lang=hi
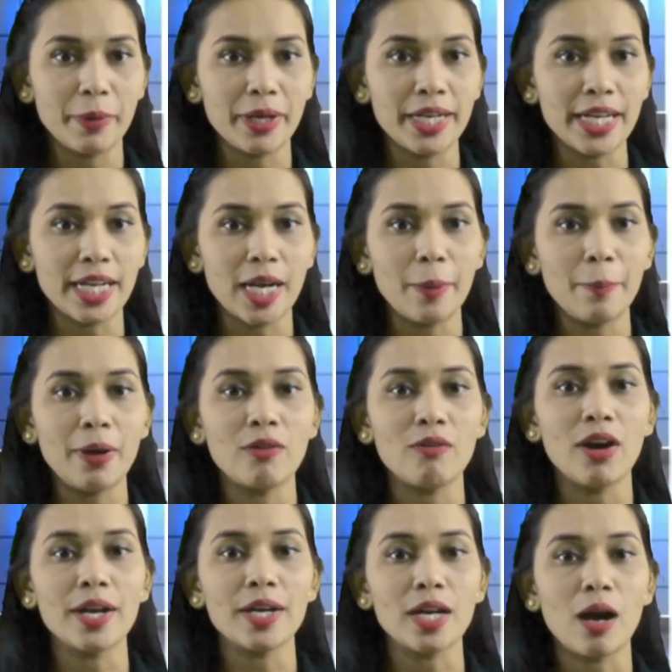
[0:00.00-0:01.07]
में निकले
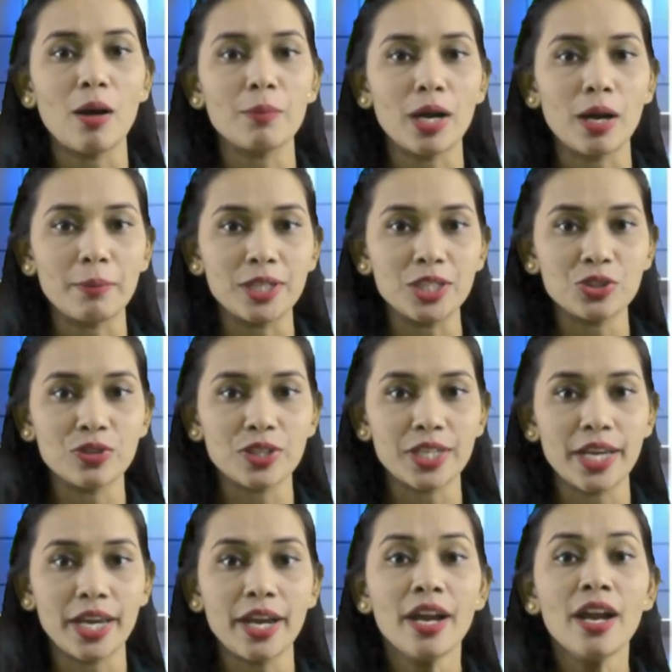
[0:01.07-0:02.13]
भगवान राम रामेश्वर
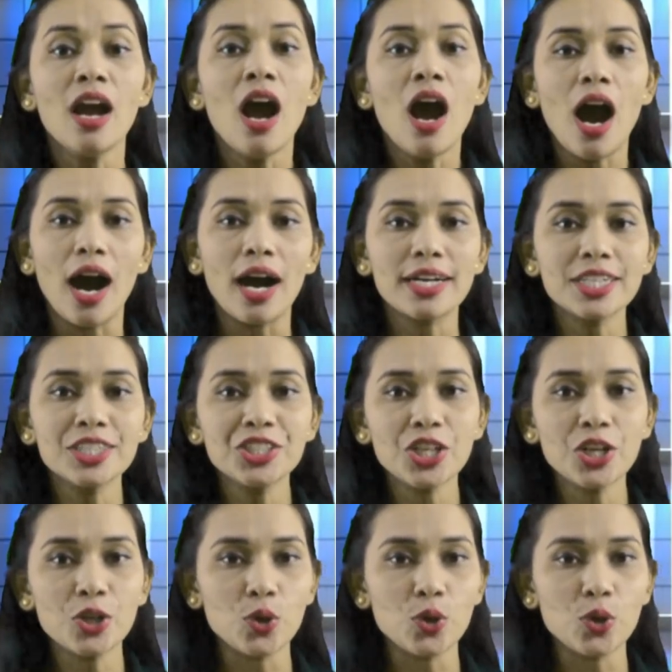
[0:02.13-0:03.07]
के आकर्षक